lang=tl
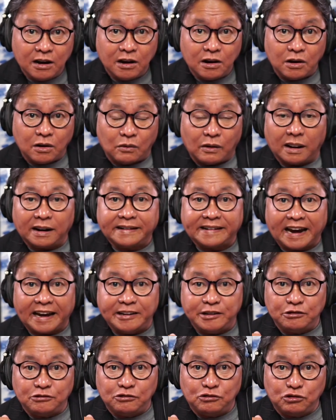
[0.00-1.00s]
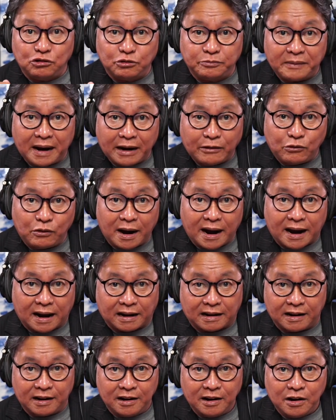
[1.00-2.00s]
huwag kayong humawak,
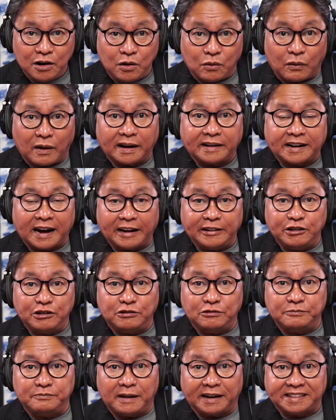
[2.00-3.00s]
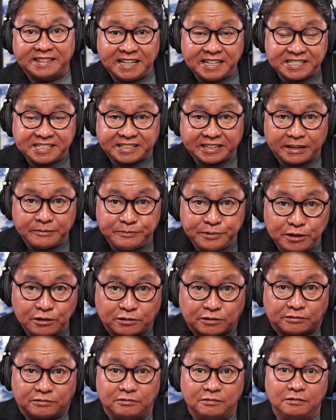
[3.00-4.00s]
huwag kayong
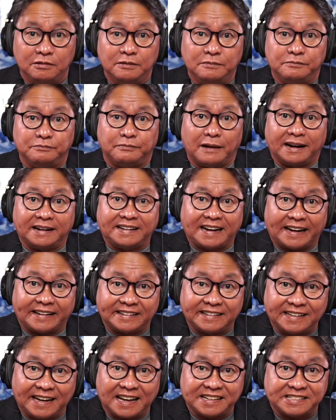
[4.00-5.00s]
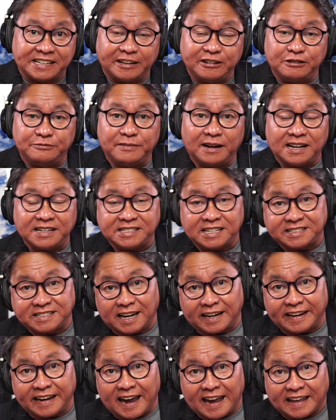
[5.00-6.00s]
mag-distribute, magkarga sa inyong mga
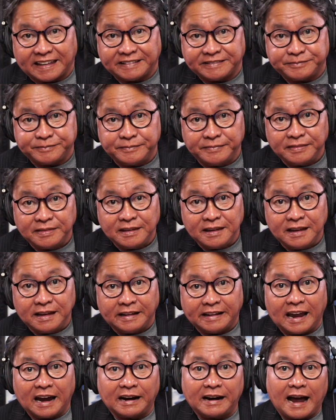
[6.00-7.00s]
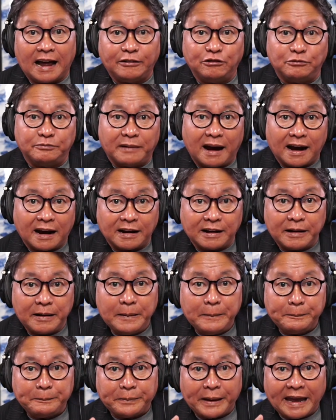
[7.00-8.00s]
sasakyan ng anumang
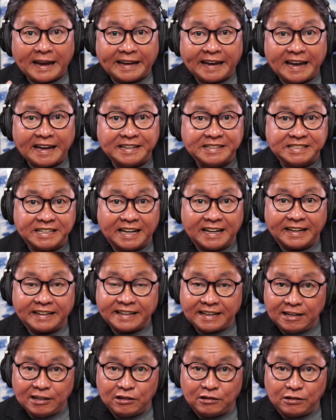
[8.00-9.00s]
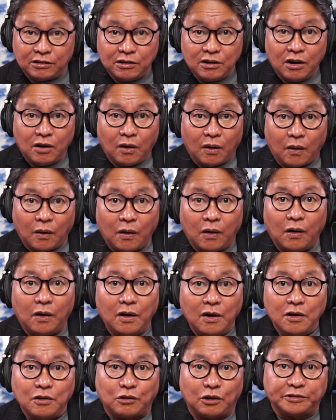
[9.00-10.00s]
peking sigarilyo o
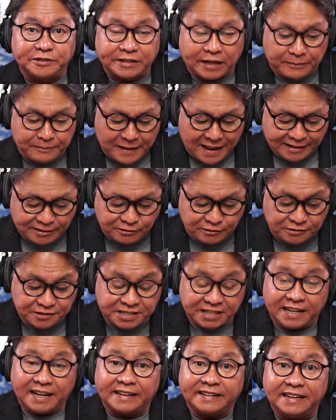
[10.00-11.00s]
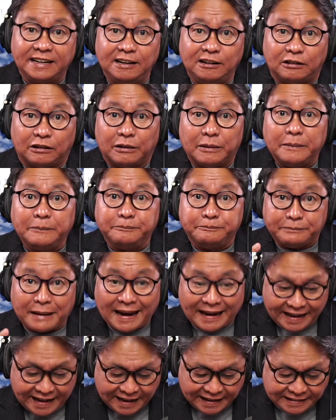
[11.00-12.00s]
kontrabandong sigarilyo.
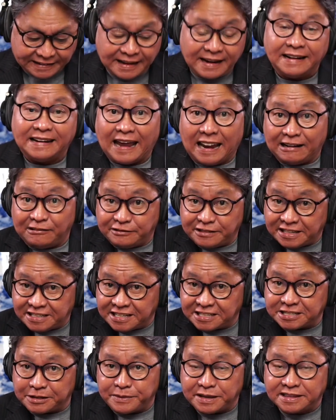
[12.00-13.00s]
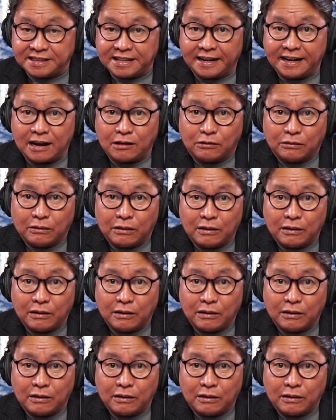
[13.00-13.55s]
Bakit? Lalo na dyan sa Mindanao.